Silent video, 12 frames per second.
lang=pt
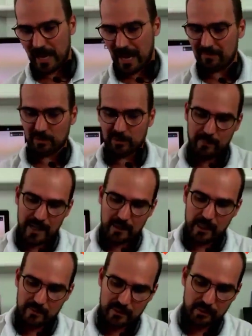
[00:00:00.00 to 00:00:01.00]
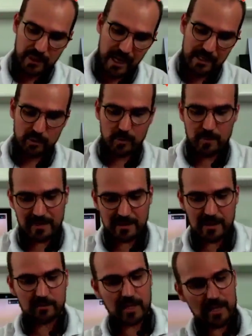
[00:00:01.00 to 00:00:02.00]
Ah, vou trabalhar com camiseta colorida. Ah,
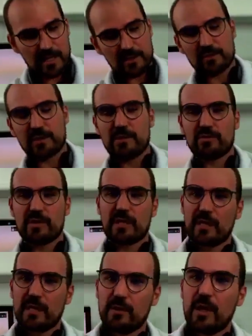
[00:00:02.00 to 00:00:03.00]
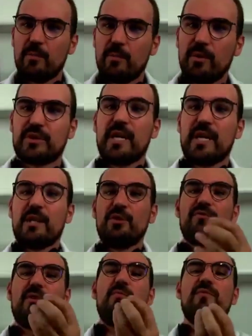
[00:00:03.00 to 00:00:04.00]
sublimação tem isso, isso e aquilo. Poxa,
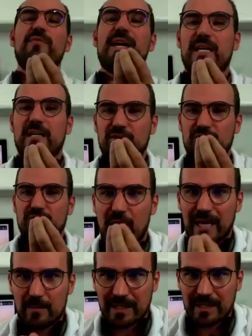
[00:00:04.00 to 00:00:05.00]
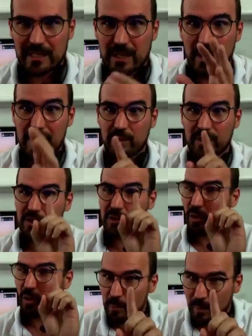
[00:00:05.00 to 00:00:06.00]
não vamos ver só a limitação. É importante
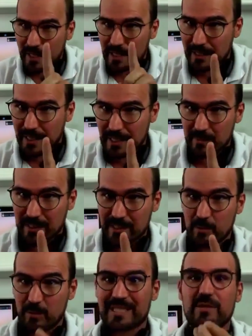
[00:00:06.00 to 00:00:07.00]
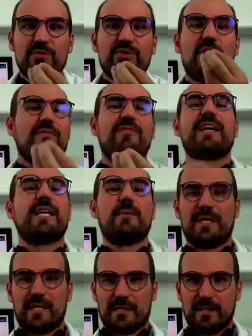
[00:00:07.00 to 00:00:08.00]
compreender a limitação, mas não só ver a
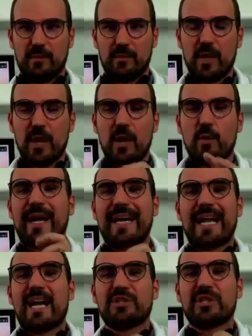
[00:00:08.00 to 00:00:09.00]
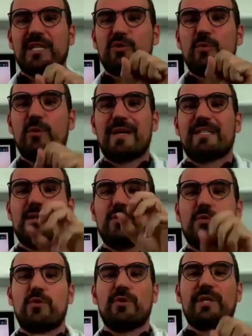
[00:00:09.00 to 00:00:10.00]
limitação. O cara acha que
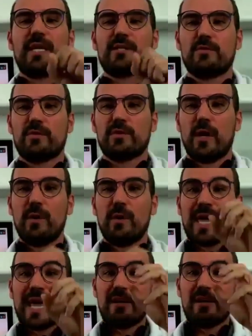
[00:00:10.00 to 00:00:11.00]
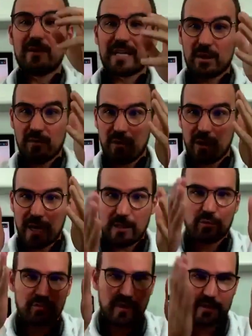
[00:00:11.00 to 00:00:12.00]
sublimação não acontece algodão. Ele fica tão
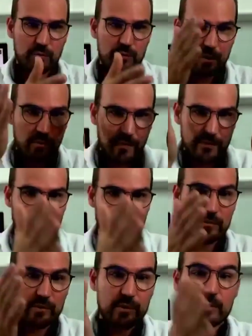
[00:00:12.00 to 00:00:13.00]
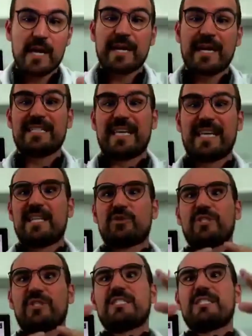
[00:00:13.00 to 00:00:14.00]
focado, não faz algodão, não faz algodão, não faz algodão, que ele esquece das
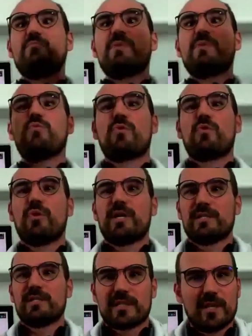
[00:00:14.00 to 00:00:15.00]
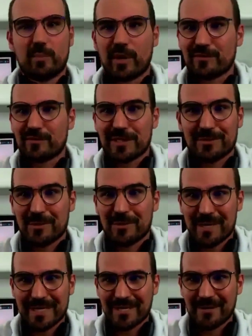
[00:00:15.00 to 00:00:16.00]
outras mil coisas que ele pode fazer com
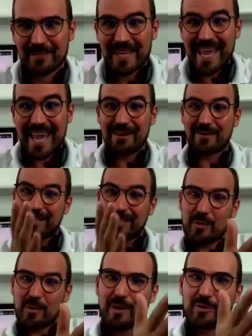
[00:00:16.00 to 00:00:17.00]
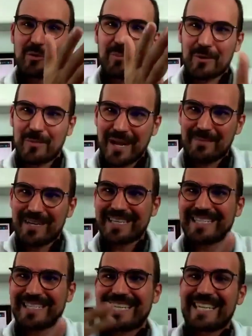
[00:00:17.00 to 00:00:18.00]
sublimação. Ele fica tão preocupado com o problema
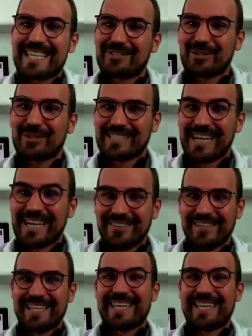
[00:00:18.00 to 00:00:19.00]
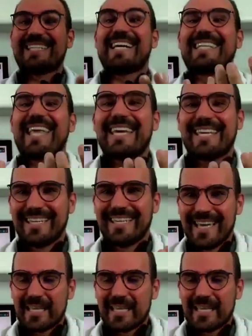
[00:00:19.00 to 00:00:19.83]
que esquece da solução que ele já tem.